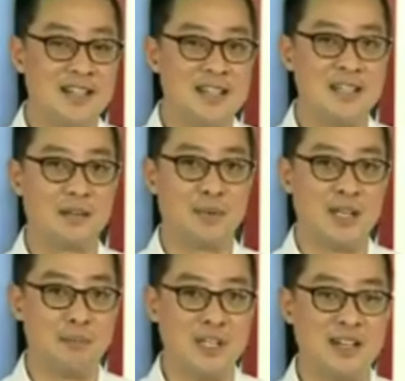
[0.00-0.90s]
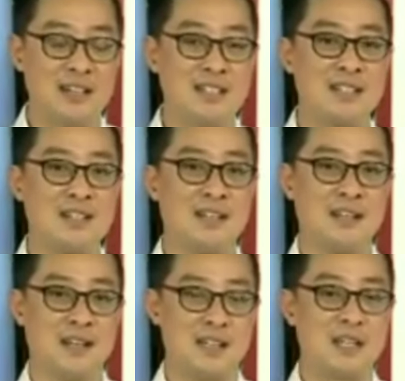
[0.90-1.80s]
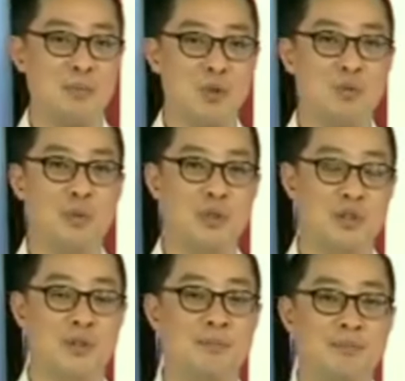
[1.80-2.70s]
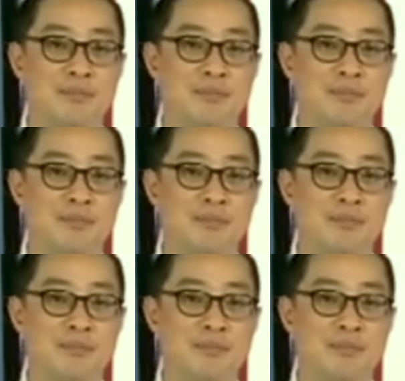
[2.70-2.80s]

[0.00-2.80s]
krisis sa Pilipinas at sa buong mundo.